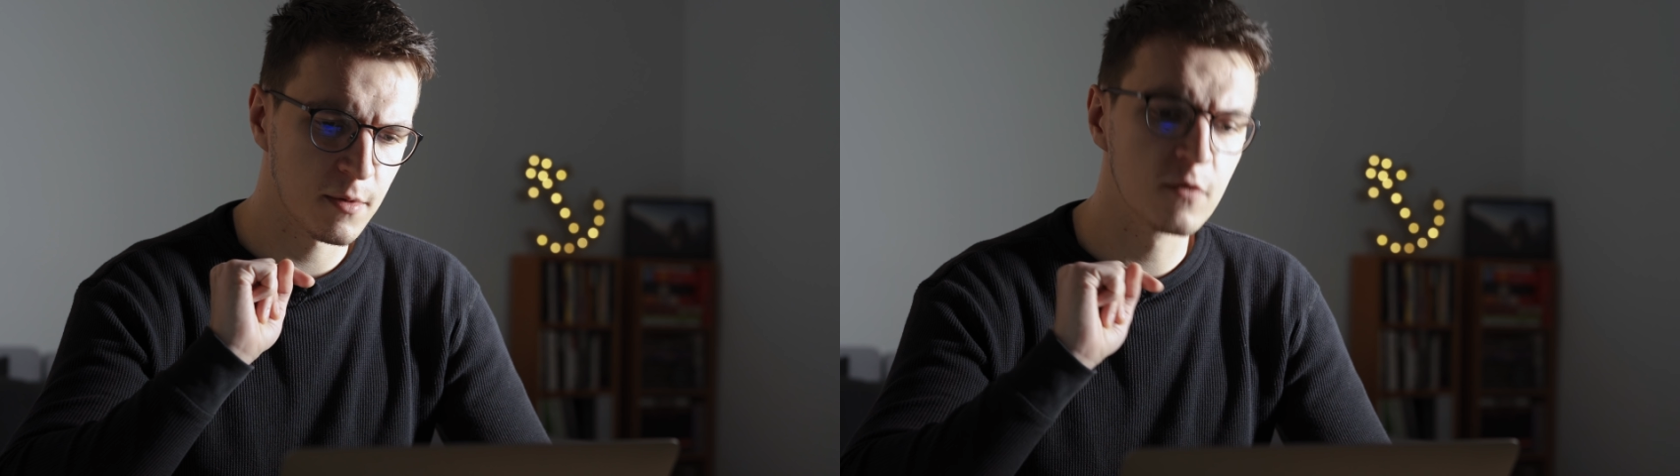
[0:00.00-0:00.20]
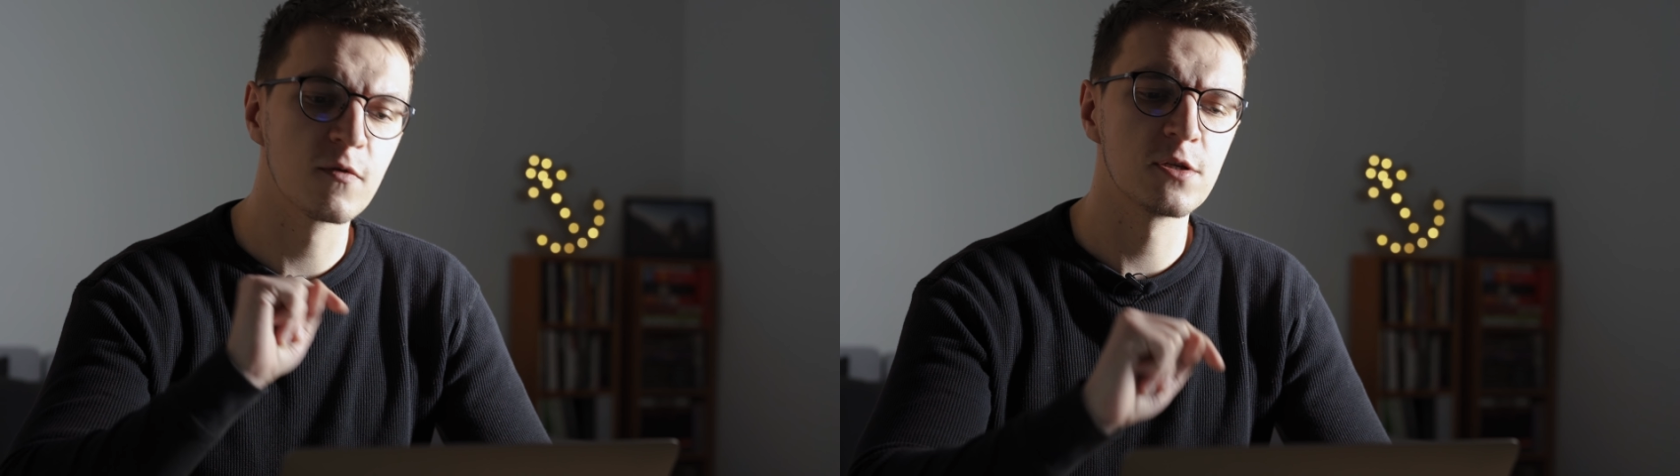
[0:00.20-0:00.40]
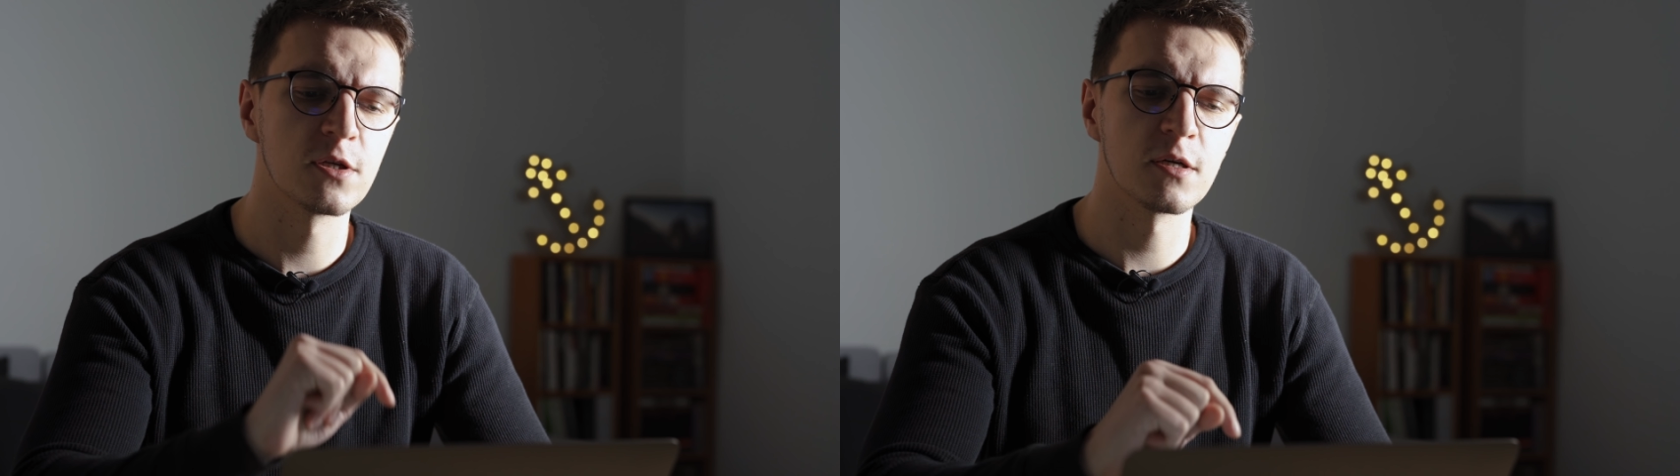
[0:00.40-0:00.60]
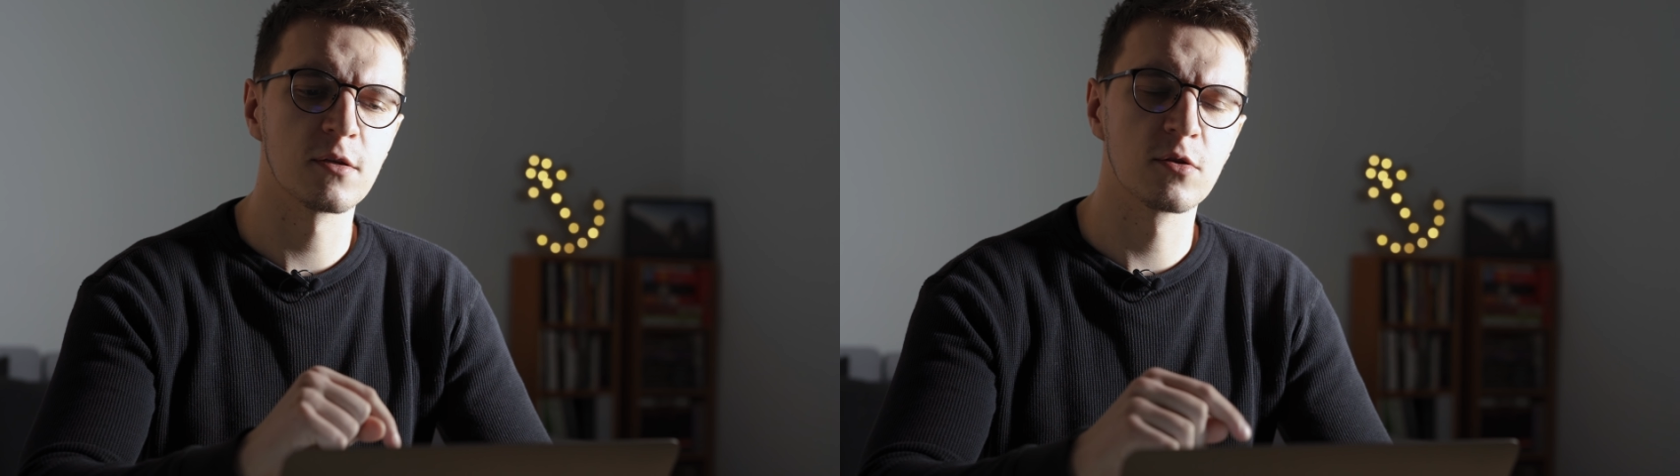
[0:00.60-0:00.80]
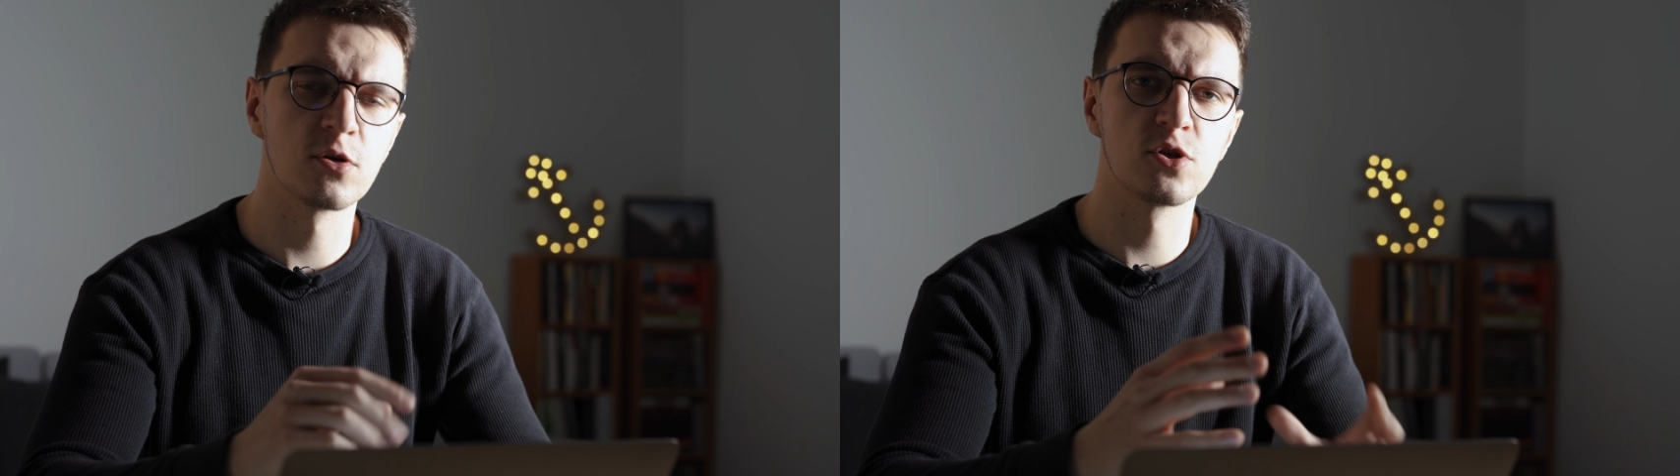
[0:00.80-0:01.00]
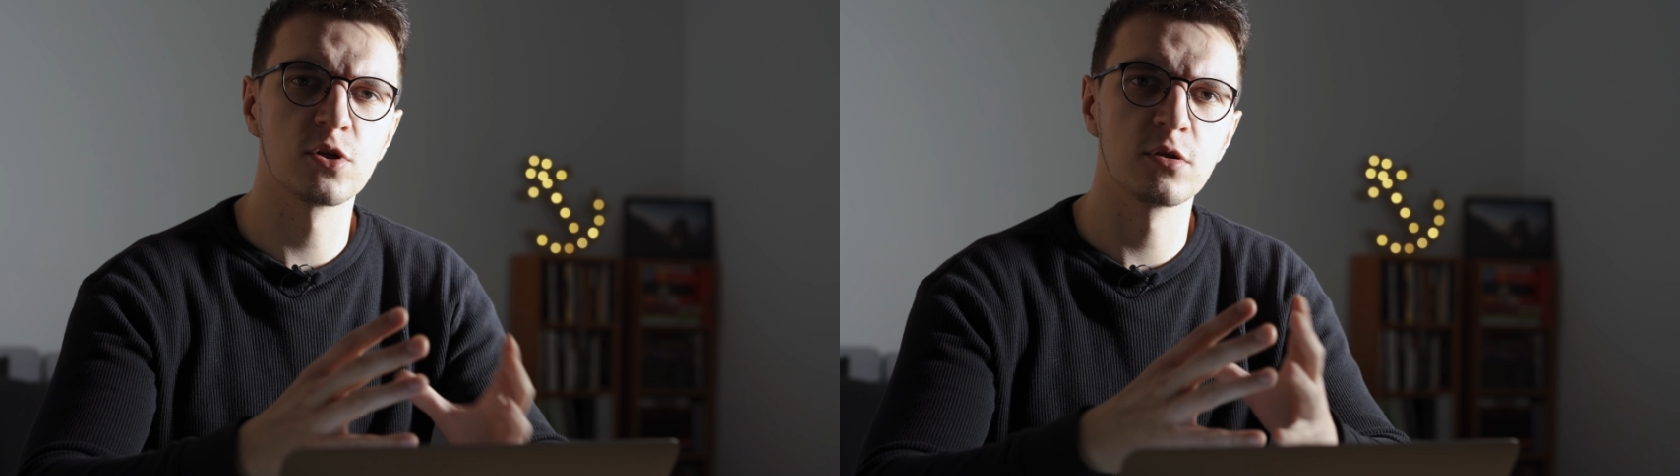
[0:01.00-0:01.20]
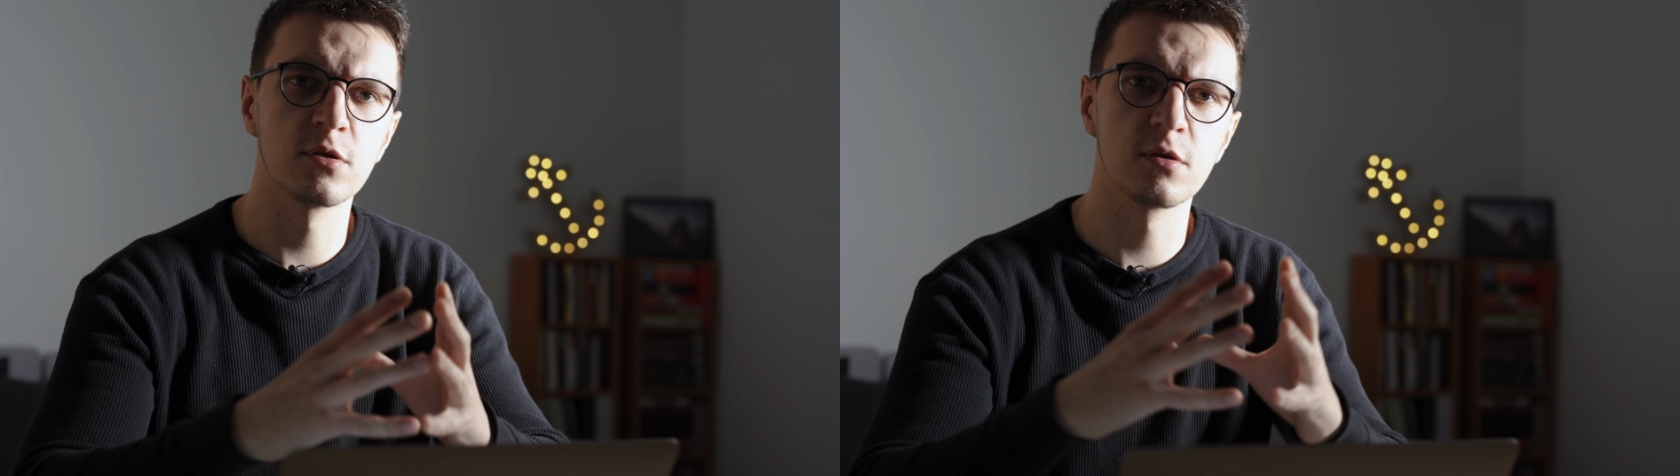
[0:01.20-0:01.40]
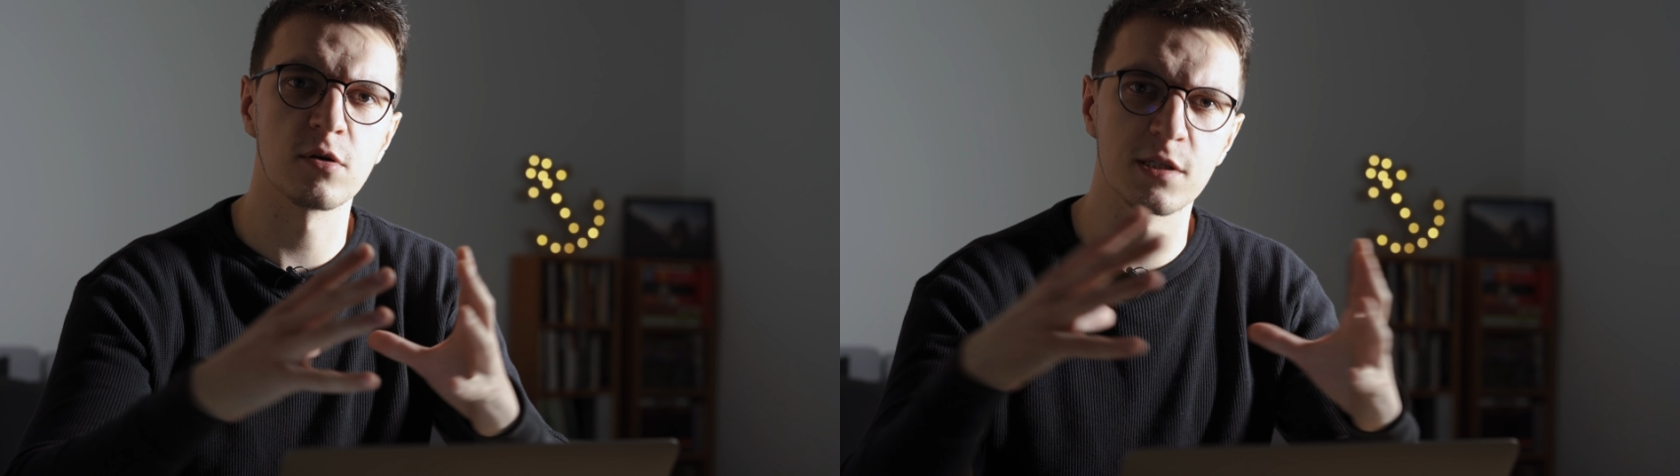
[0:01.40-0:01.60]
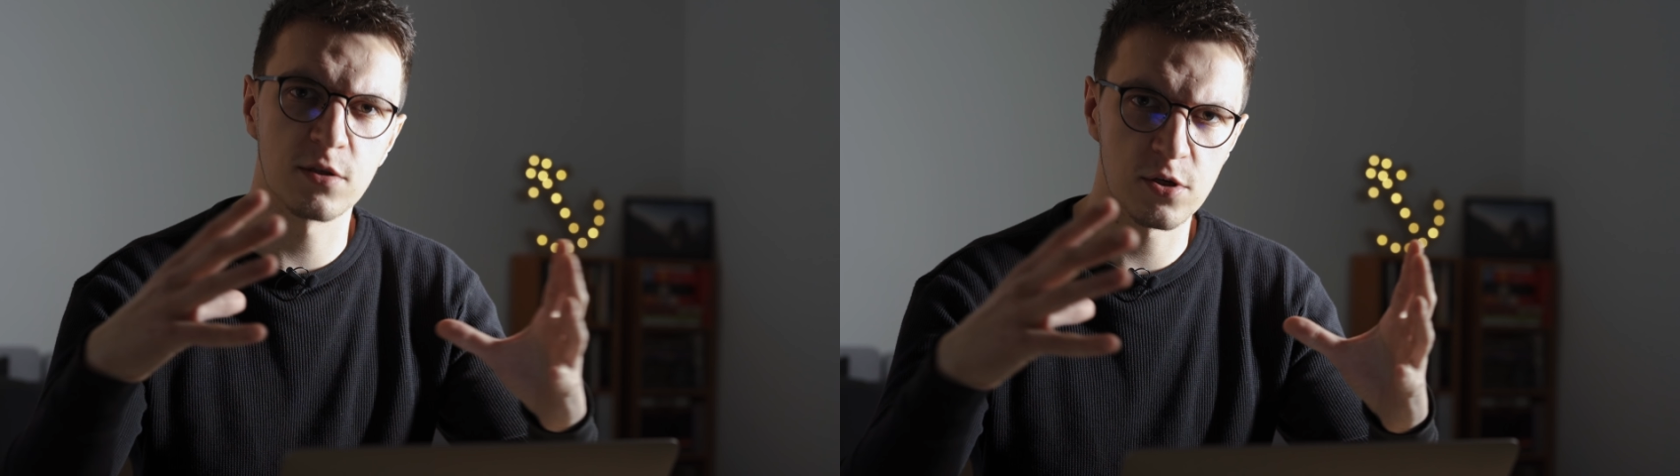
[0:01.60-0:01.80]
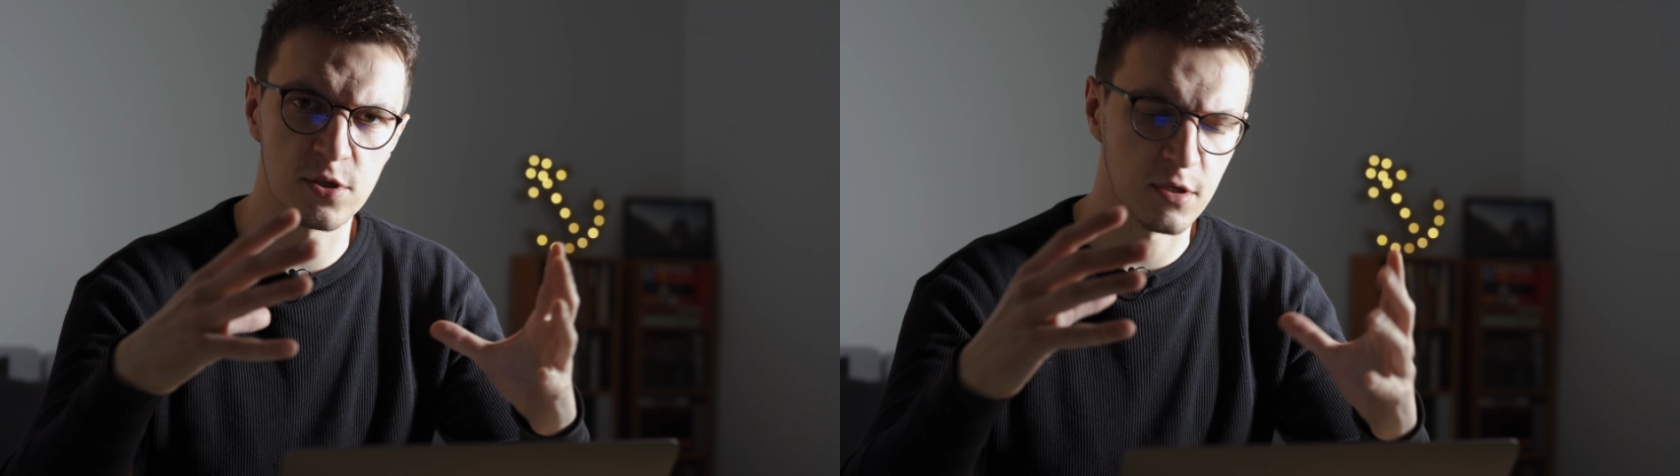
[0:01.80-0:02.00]
mianowicie dotyczy
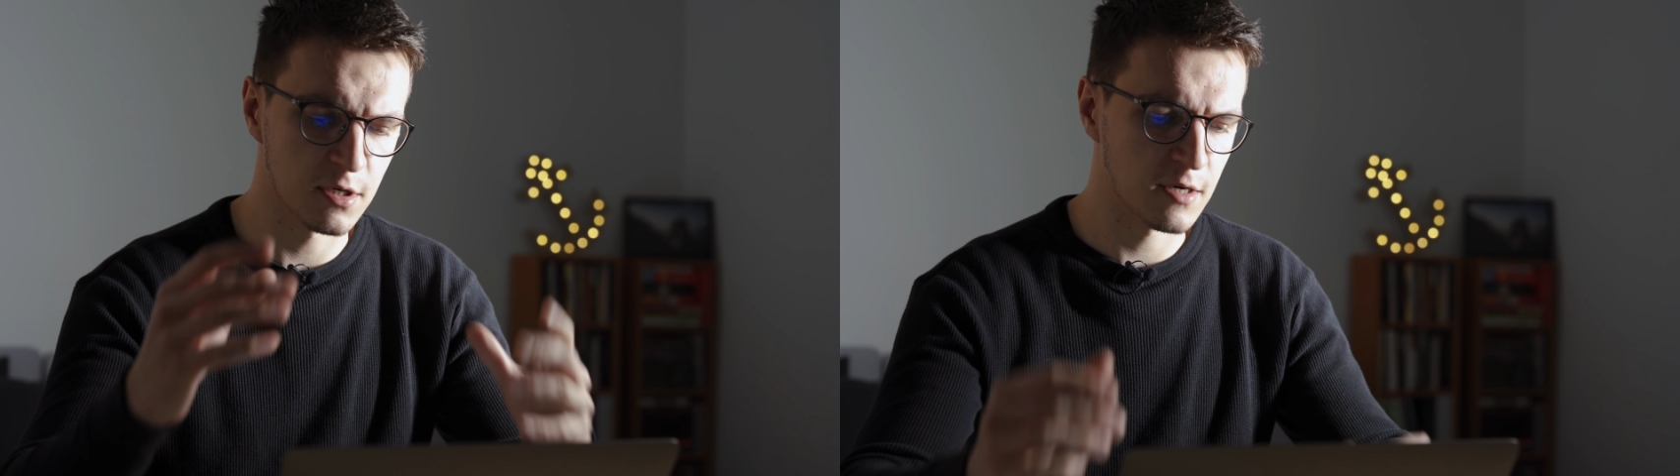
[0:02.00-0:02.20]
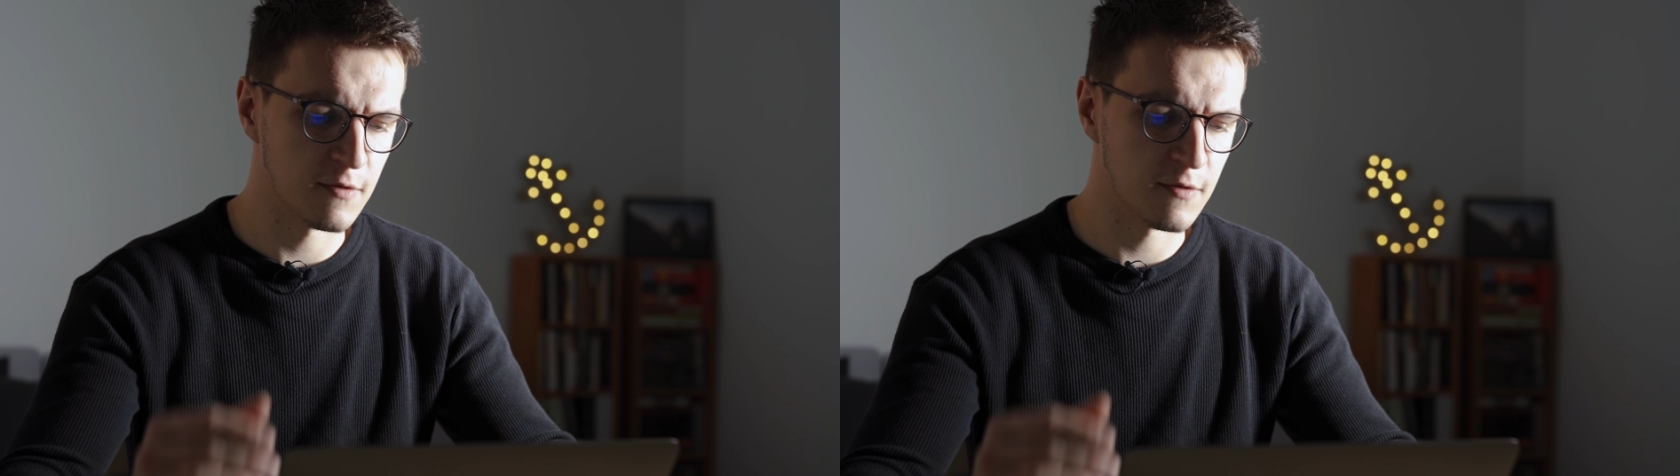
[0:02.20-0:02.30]
ostrości tych